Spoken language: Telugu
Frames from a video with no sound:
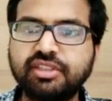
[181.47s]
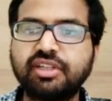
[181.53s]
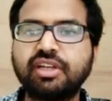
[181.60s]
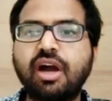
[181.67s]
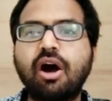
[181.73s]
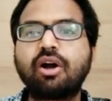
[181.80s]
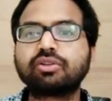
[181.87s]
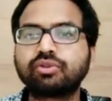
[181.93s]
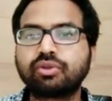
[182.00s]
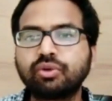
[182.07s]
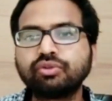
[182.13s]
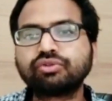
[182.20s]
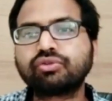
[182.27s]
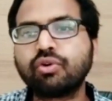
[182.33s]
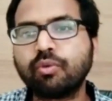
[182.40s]
ఏంటంటే
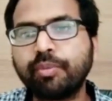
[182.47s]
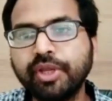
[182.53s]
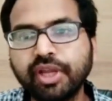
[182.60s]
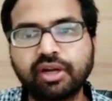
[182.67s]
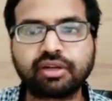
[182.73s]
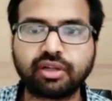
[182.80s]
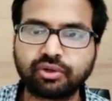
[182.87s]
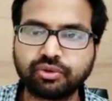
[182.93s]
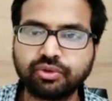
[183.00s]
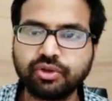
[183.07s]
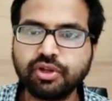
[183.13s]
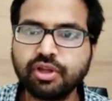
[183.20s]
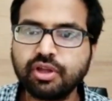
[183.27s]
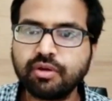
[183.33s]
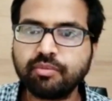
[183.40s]
ఆర్థరోస్కోపీ అంటారు
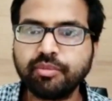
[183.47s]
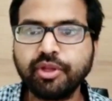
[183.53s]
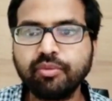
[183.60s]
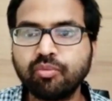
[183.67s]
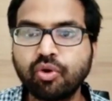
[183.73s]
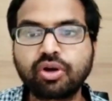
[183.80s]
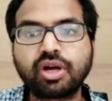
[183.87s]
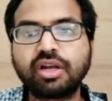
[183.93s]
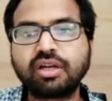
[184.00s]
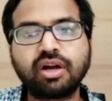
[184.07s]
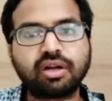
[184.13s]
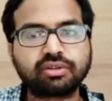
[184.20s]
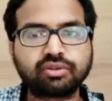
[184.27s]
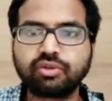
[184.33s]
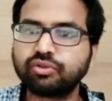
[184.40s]
మీరు మోకాలకు
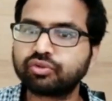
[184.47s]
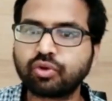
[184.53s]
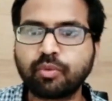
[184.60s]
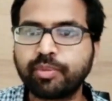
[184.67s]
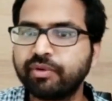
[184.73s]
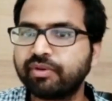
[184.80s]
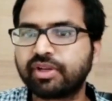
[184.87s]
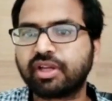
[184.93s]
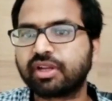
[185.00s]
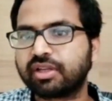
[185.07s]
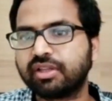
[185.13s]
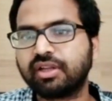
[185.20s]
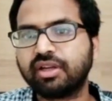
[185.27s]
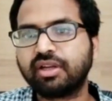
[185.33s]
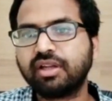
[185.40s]
ఆర్థరోస్కోపీ విన్నారు
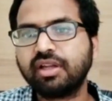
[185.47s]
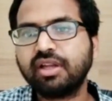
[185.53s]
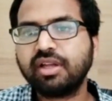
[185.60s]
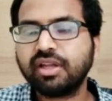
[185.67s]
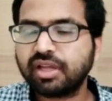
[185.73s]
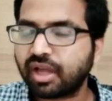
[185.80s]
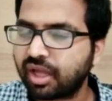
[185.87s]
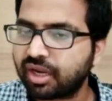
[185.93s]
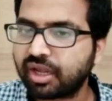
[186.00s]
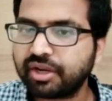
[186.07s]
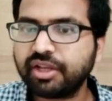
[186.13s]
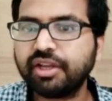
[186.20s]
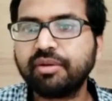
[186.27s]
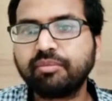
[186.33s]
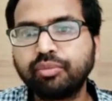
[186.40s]
కదా
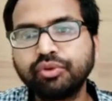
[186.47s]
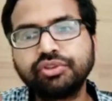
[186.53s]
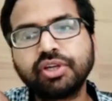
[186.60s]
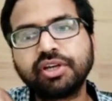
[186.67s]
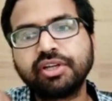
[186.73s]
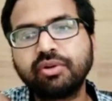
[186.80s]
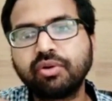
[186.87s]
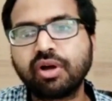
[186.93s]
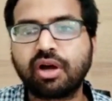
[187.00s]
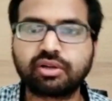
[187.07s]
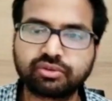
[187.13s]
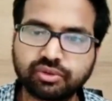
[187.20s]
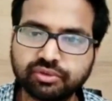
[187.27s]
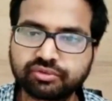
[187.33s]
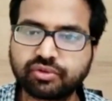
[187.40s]
అలానే భుజానికి కూడా
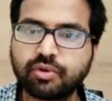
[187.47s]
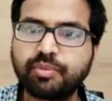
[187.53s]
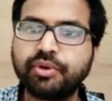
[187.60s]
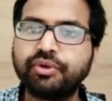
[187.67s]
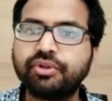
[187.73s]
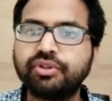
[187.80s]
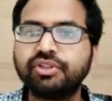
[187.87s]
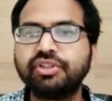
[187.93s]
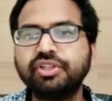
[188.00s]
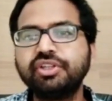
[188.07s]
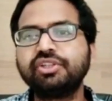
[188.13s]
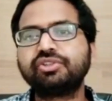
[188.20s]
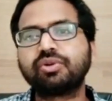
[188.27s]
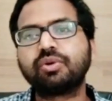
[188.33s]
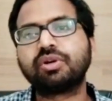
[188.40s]
ఆర్థరోస్కోపీ ఉంటుంది
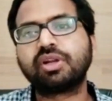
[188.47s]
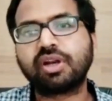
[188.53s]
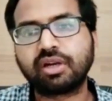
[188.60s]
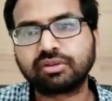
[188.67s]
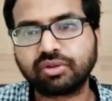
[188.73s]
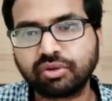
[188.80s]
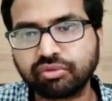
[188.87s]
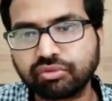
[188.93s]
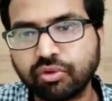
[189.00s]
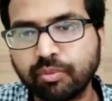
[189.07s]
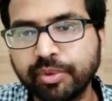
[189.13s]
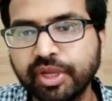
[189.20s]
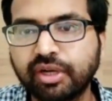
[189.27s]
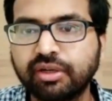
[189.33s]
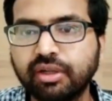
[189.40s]
దీన్ని షోల్డర్
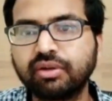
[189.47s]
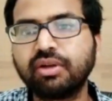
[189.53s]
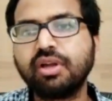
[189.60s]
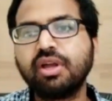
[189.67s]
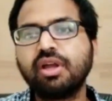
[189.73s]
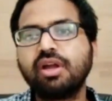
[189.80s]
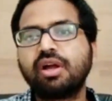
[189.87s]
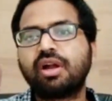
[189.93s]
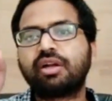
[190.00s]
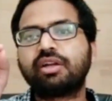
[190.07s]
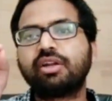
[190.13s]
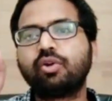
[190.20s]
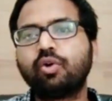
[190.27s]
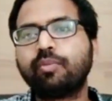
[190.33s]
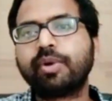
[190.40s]
ఆర్థరోస్కోపీ అంటారు
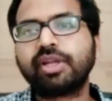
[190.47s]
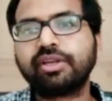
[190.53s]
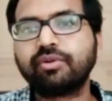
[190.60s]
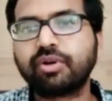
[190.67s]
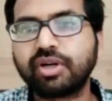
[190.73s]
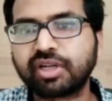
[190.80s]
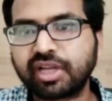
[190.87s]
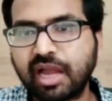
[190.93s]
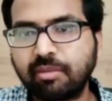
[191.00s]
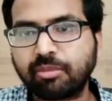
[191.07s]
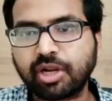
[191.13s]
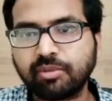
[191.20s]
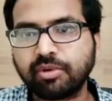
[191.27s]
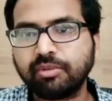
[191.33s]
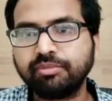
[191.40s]
అంటే లోపలికి ఒక
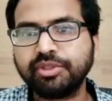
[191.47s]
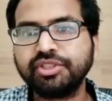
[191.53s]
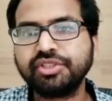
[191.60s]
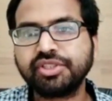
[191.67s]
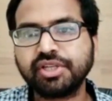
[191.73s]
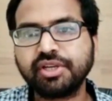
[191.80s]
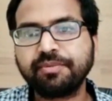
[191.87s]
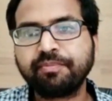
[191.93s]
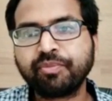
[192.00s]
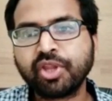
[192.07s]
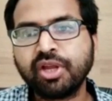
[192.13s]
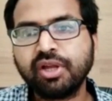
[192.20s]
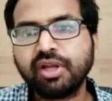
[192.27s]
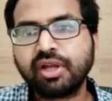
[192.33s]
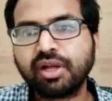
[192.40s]
కెమెరా పంపించి
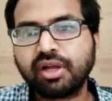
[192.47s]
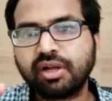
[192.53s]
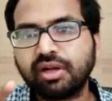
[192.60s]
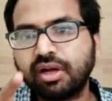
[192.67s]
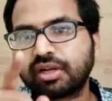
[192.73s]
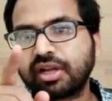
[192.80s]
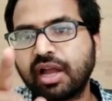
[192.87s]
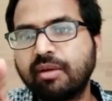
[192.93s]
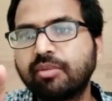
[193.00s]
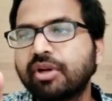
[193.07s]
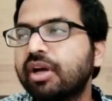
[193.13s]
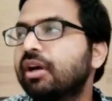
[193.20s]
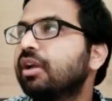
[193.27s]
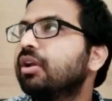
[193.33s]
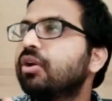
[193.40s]
ఆ
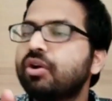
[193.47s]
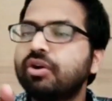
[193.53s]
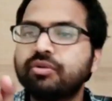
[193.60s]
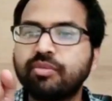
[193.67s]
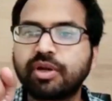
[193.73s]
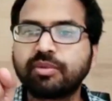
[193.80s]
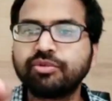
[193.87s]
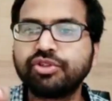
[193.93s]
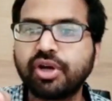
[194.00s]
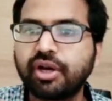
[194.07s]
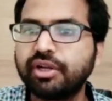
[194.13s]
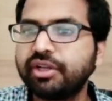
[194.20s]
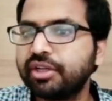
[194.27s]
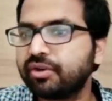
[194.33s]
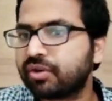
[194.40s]
కెమెరాలో మనం
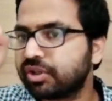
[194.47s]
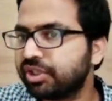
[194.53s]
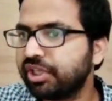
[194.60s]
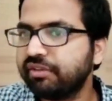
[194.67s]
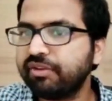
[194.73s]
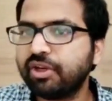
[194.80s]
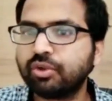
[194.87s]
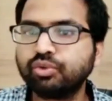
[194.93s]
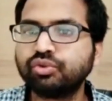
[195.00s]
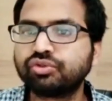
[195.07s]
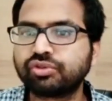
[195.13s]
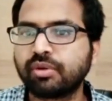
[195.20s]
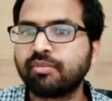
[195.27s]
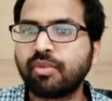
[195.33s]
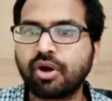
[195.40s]
జాయింట్ని ఒక టీవీలో
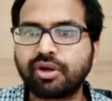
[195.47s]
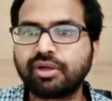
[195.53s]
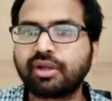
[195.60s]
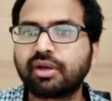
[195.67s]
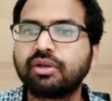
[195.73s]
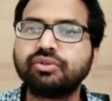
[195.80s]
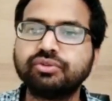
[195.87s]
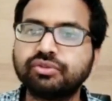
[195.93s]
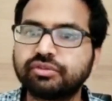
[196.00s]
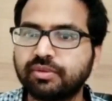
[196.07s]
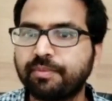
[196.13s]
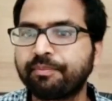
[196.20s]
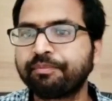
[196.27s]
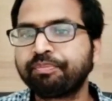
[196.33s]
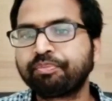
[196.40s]
చూస్తాం మానిటర్లో చూస్తాం